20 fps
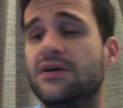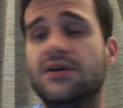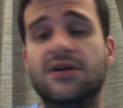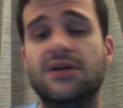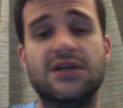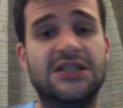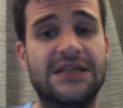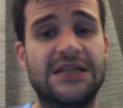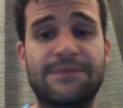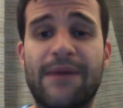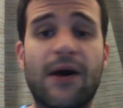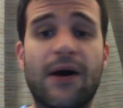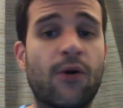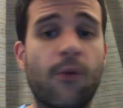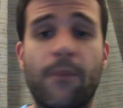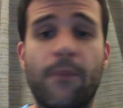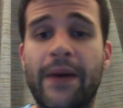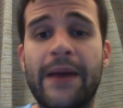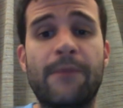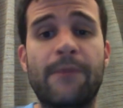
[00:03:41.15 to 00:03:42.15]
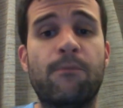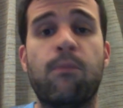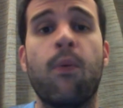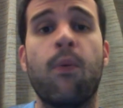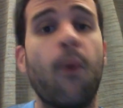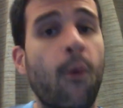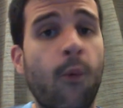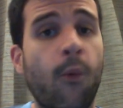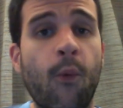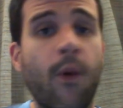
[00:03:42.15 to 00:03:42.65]
J'ai pas compris
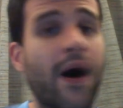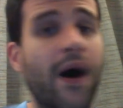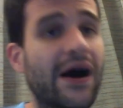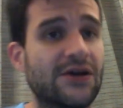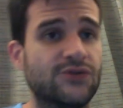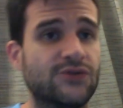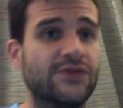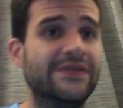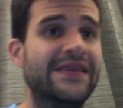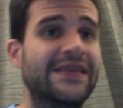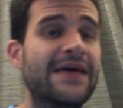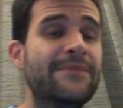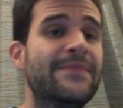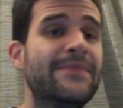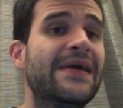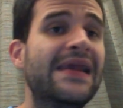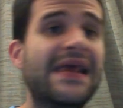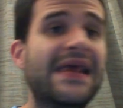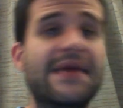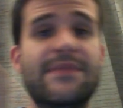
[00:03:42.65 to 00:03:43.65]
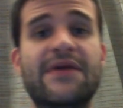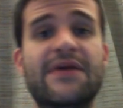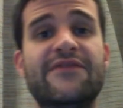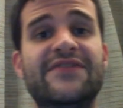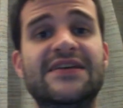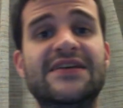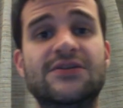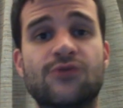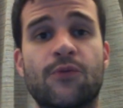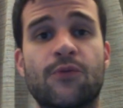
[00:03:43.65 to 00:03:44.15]
pourquoi est-ce que Dembélé et
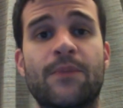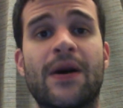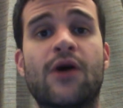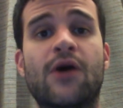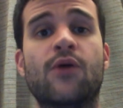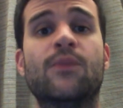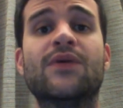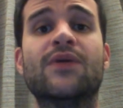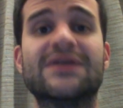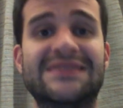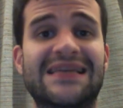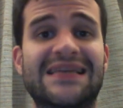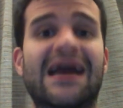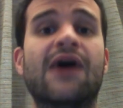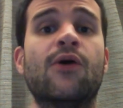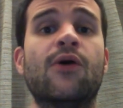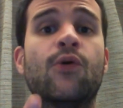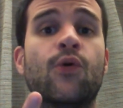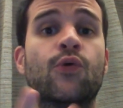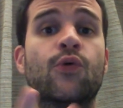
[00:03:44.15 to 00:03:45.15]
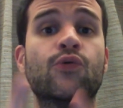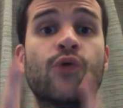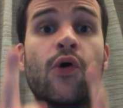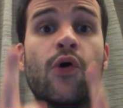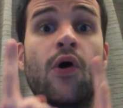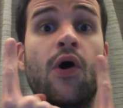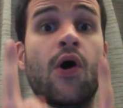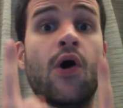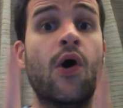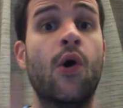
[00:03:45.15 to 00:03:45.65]
Memphis n'ont pas commencé la rencontre
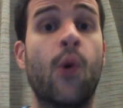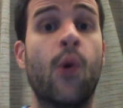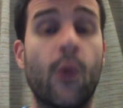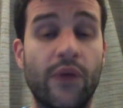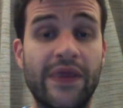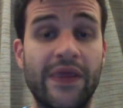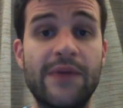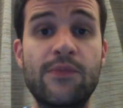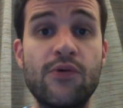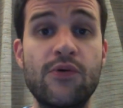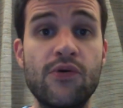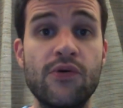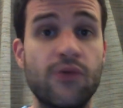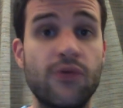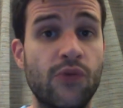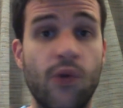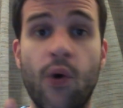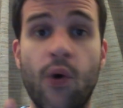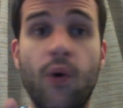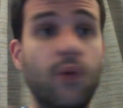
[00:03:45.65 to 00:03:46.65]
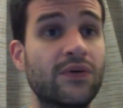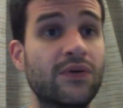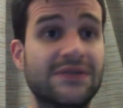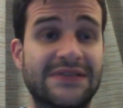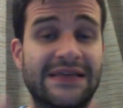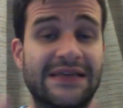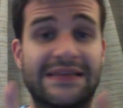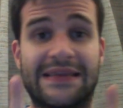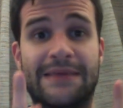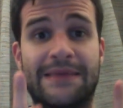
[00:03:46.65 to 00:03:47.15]
au début. Non,
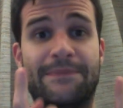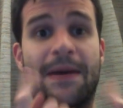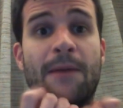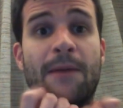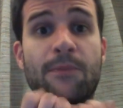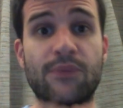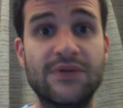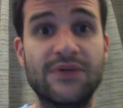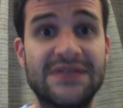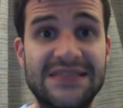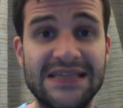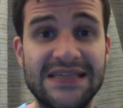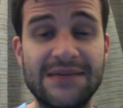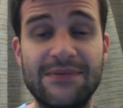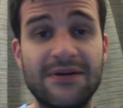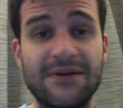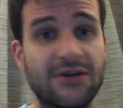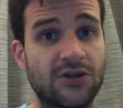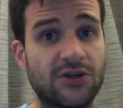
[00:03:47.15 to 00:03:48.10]
ça n'était pas possible.